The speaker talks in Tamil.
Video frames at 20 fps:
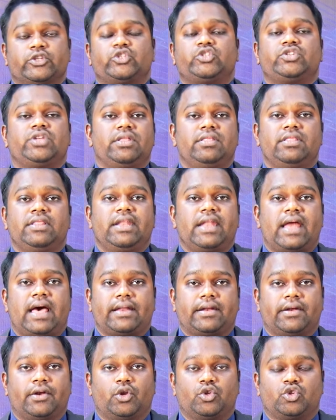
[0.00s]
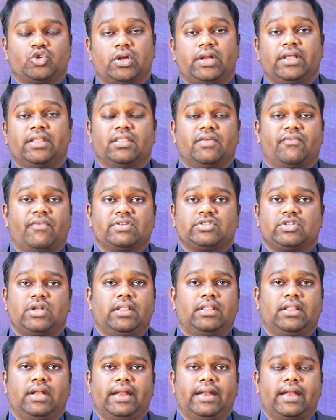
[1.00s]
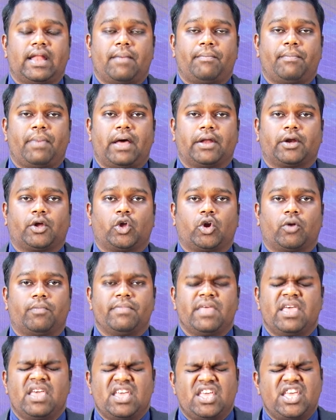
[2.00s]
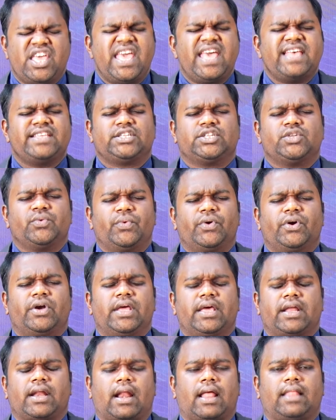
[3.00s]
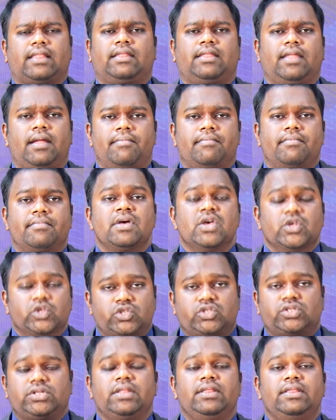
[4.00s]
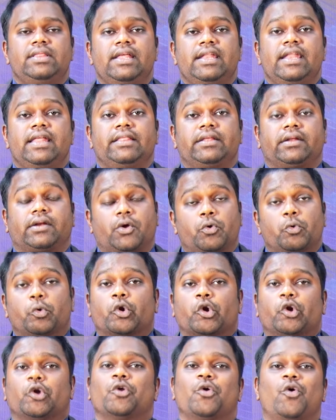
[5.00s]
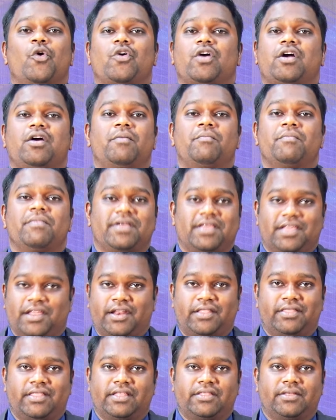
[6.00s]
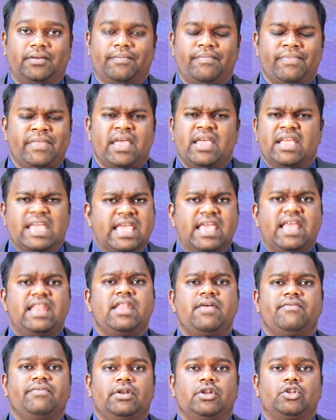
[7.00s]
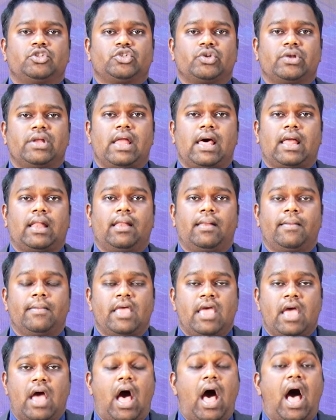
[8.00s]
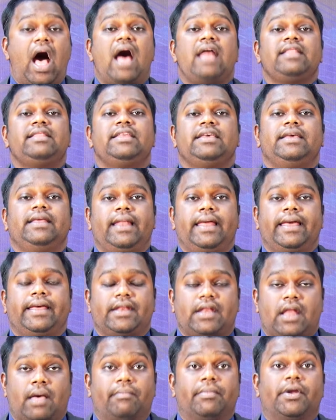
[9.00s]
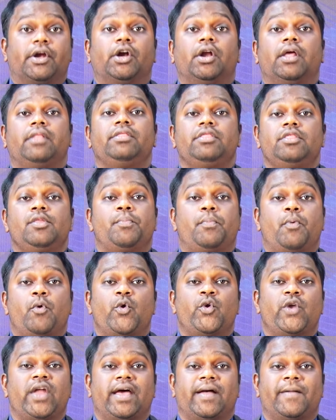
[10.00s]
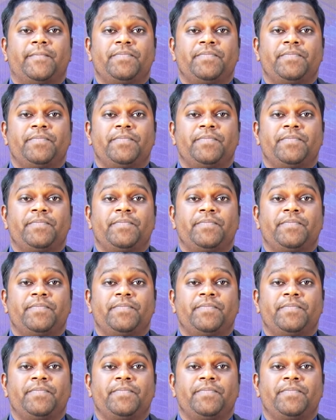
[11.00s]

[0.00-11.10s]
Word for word: சிந்தினார் என்று சொல்லி இந்த வசனத்தில் நாம் பார்க்கிறோம் இயேசுவனுடைய ரத்தம் சிந்தினதற்கு ஒரு நோக்கம் இருந்தது என்னவென்று சொன்னால் ஆதியிலே நாம் இழந்து போன